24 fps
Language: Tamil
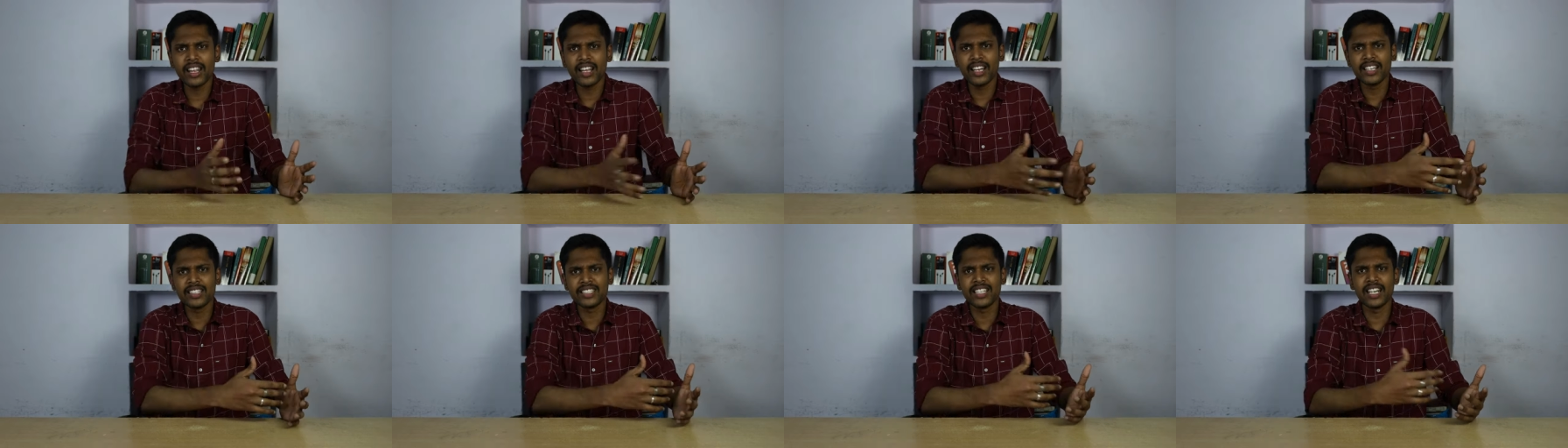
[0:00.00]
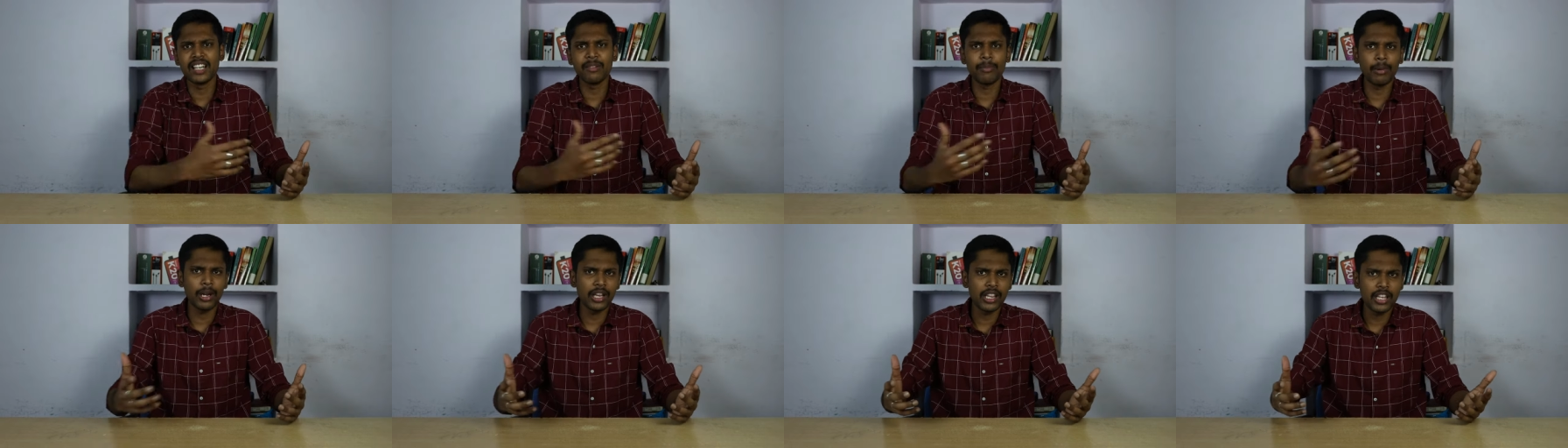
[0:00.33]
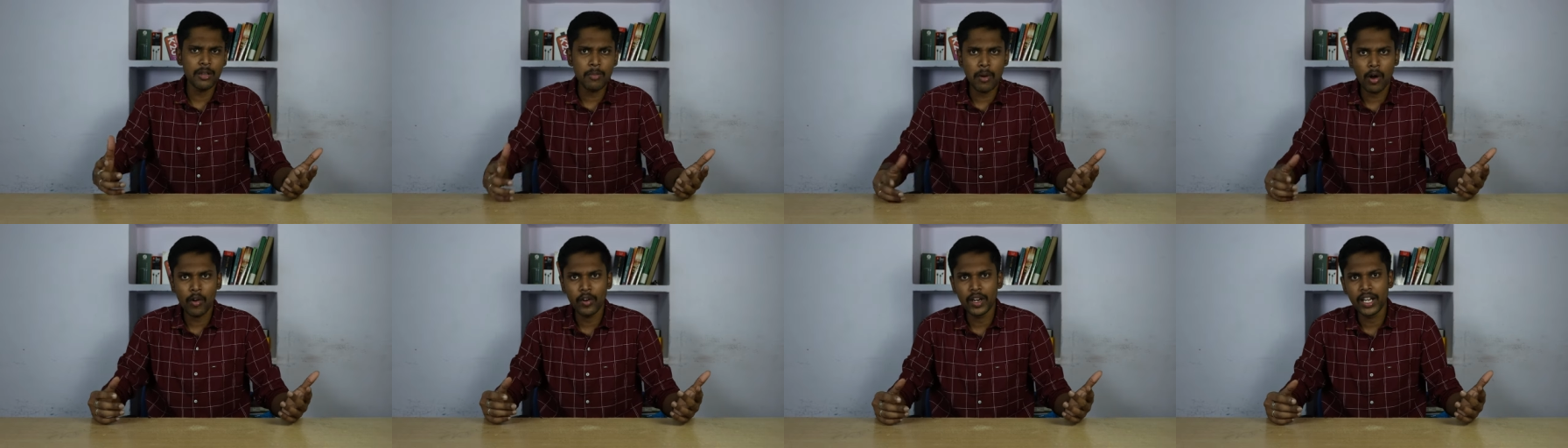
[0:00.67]
கடந்த சில பல
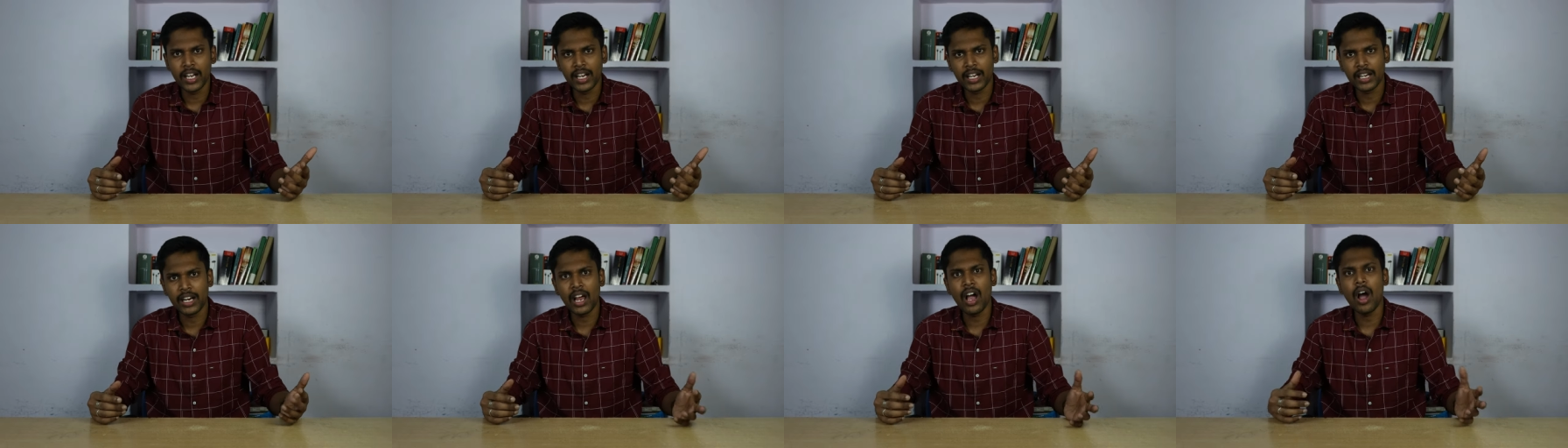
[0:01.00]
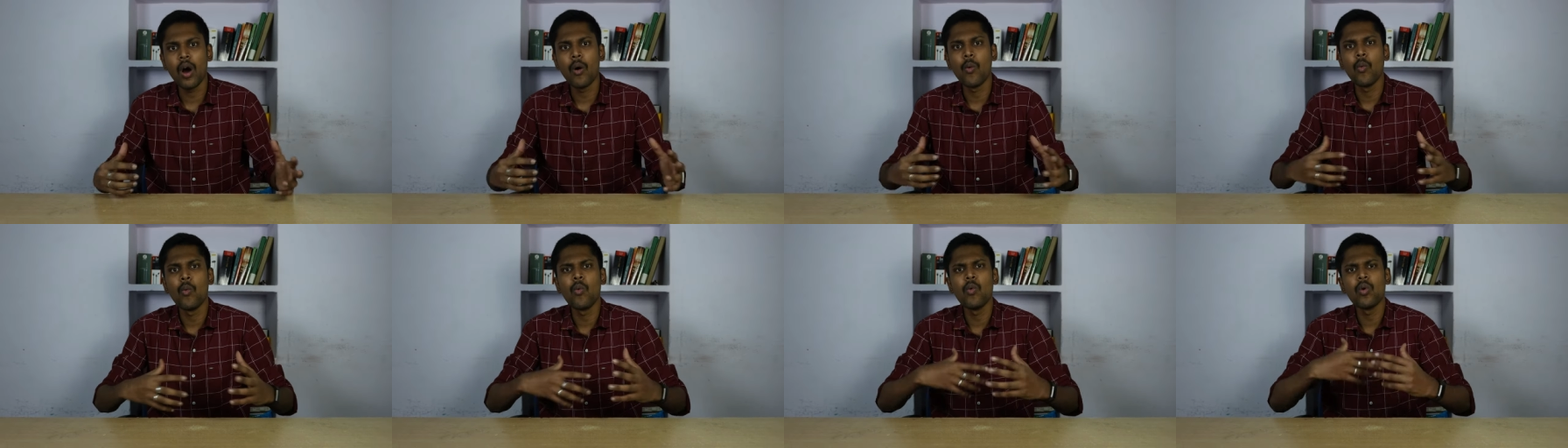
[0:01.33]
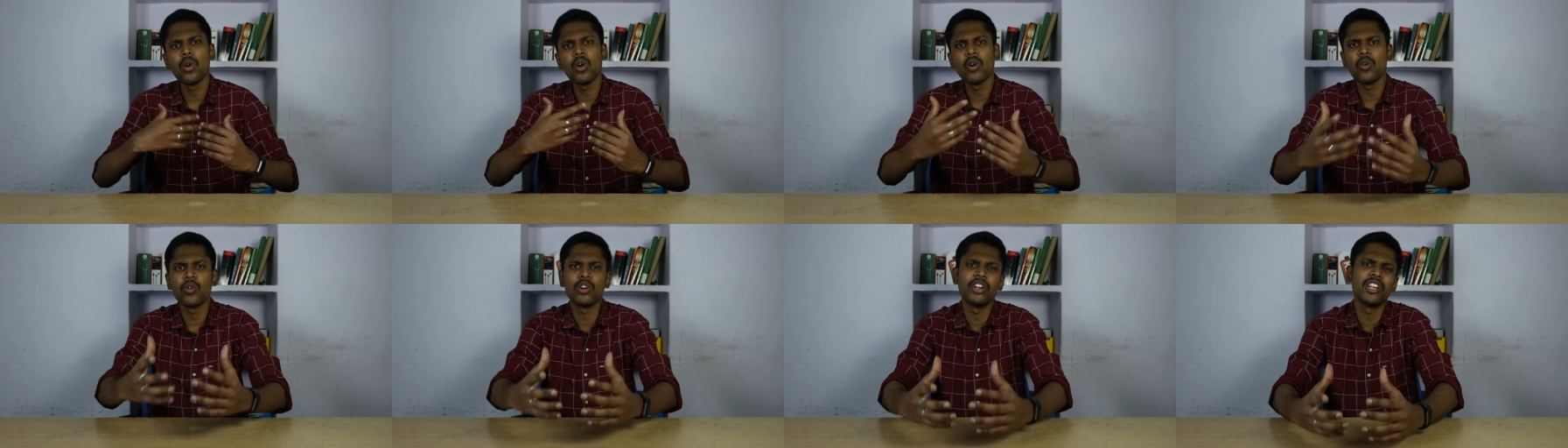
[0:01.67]
தீபாவளிகள்லாம்
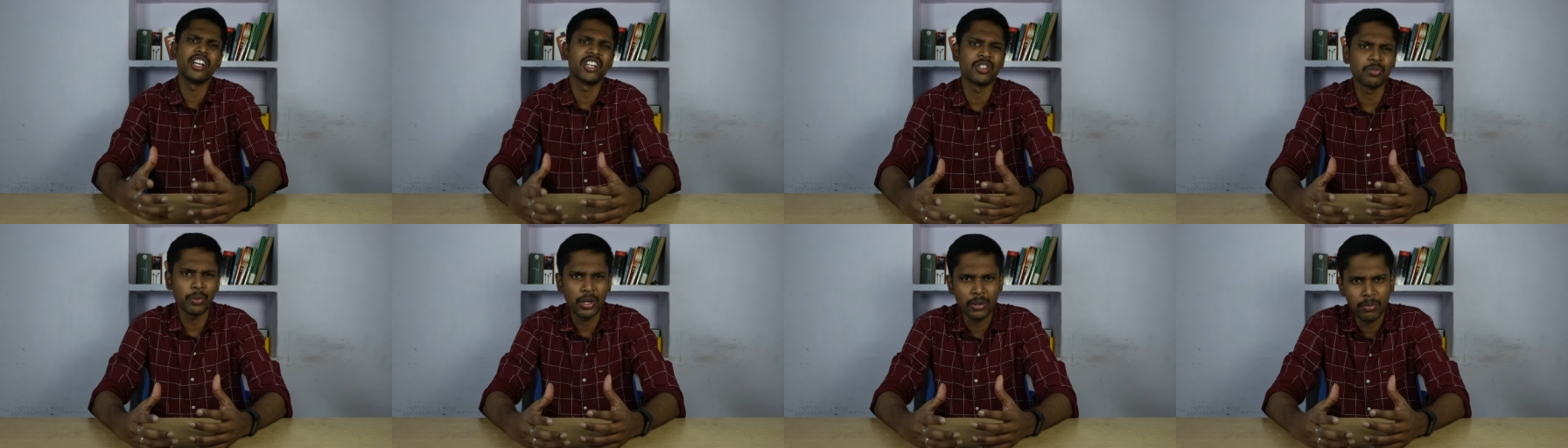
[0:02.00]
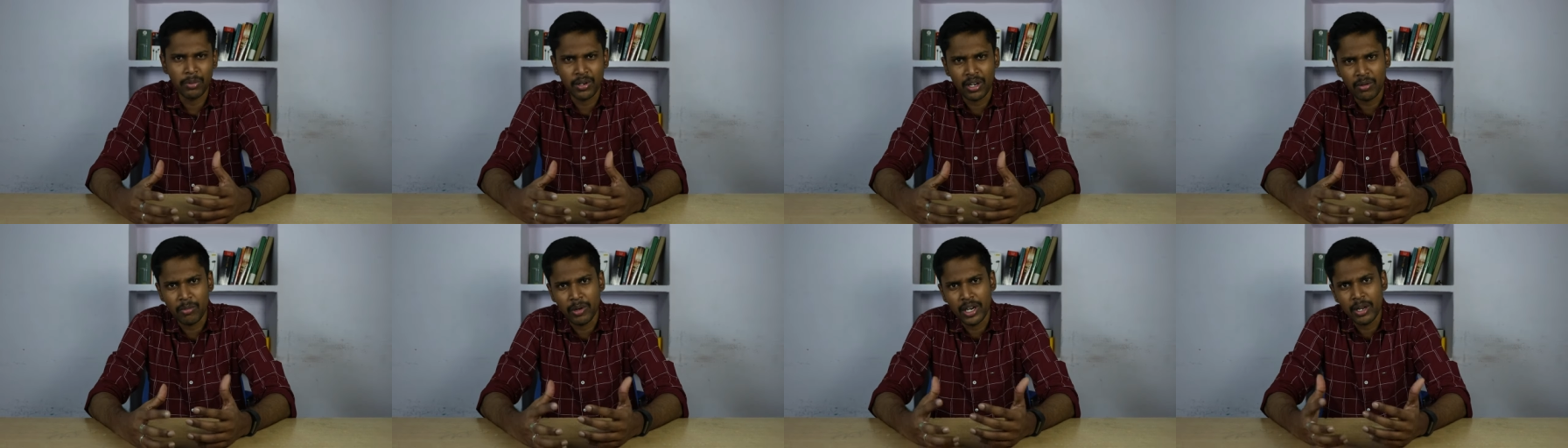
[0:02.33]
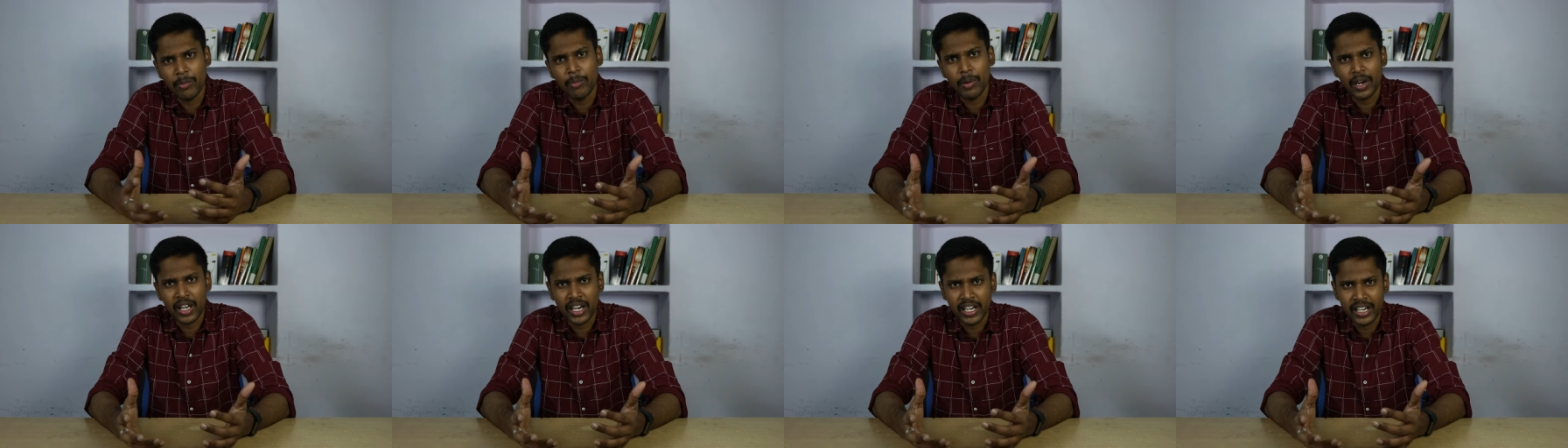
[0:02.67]
அவ்வளோ ஒன்று எக்ஸ்பெக்ட் பண்ணுற
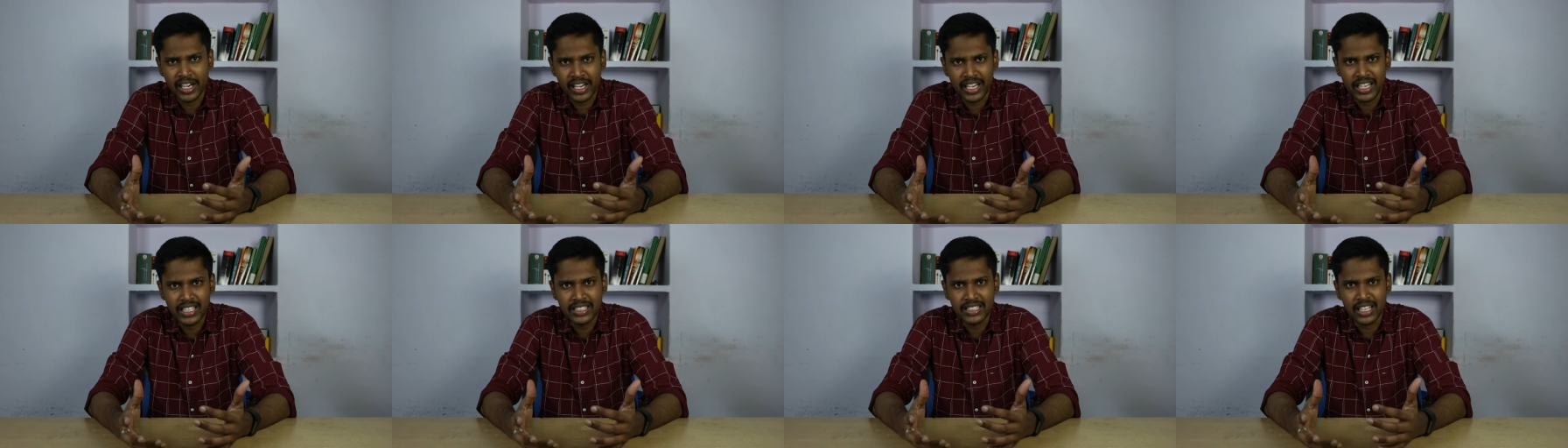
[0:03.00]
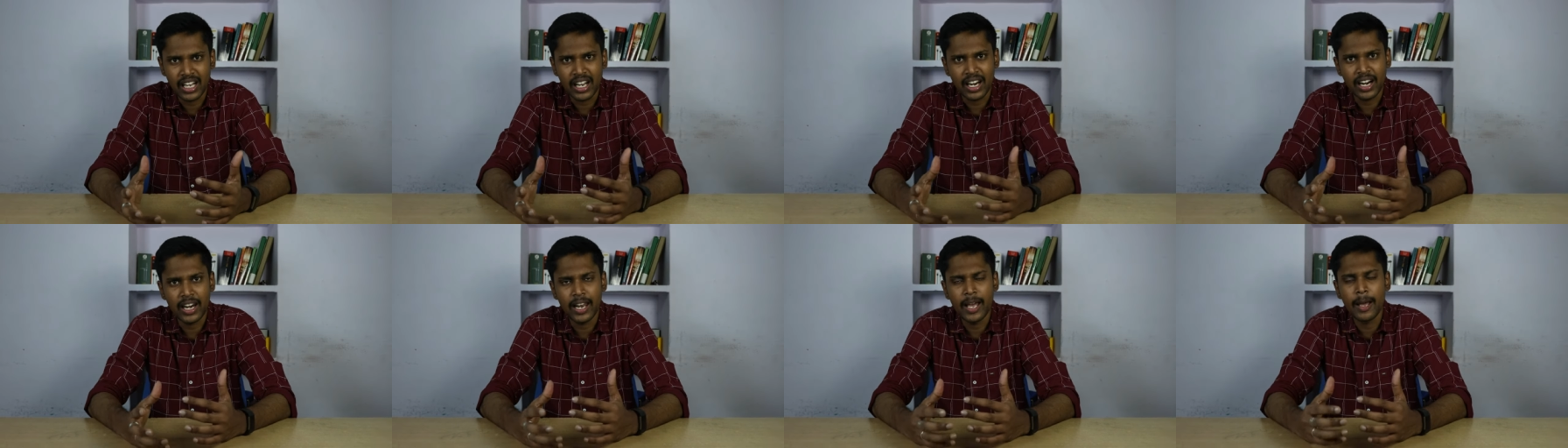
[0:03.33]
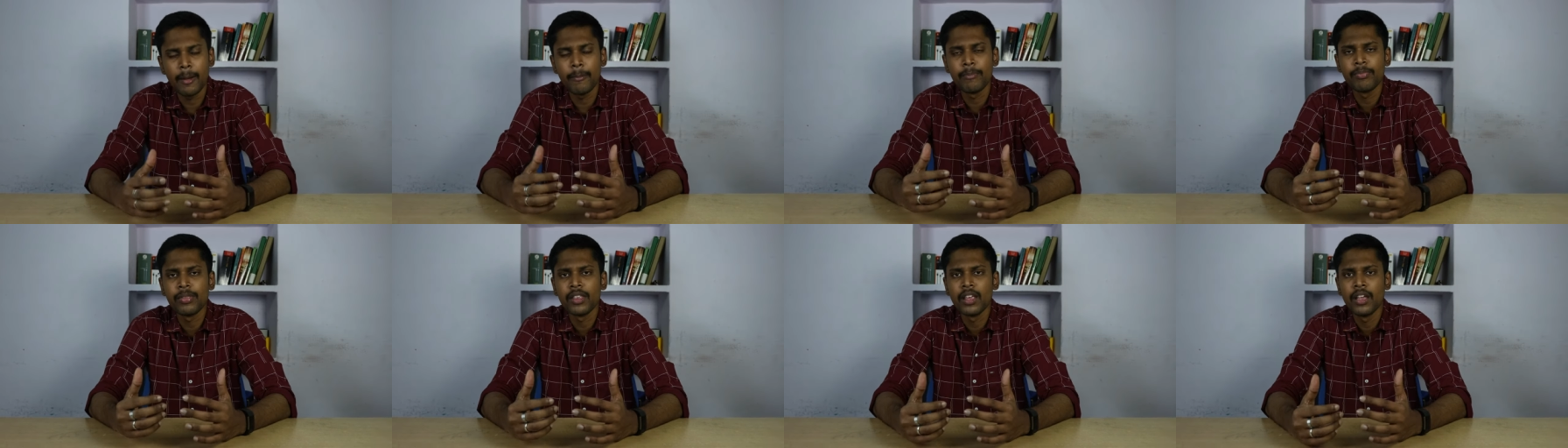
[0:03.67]
மணிக்கு படங்கள் ரிலீஸ்
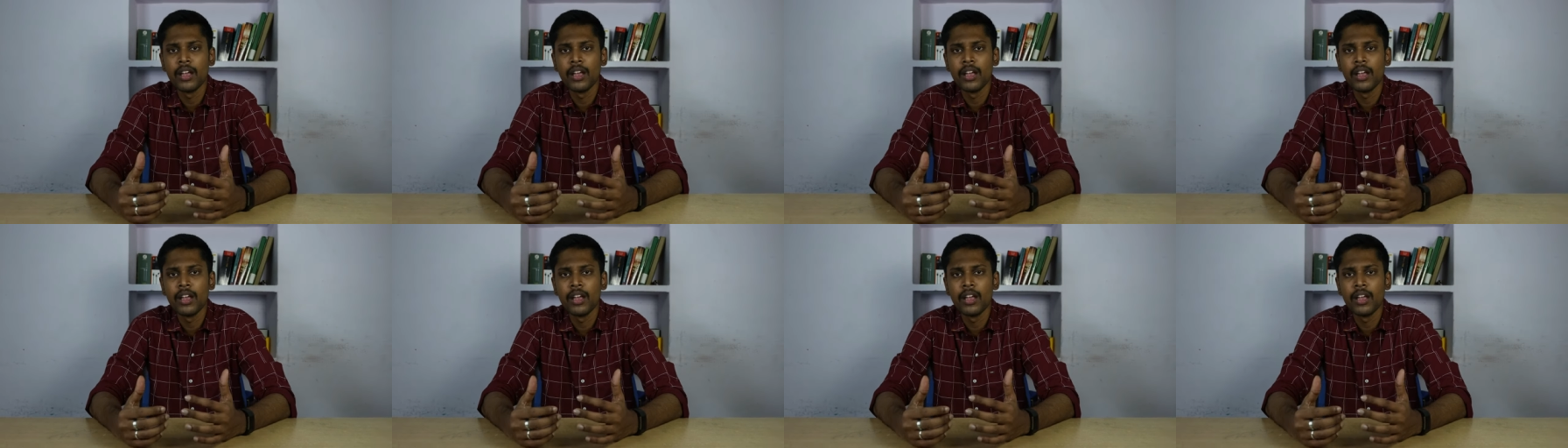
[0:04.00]
ஆகலை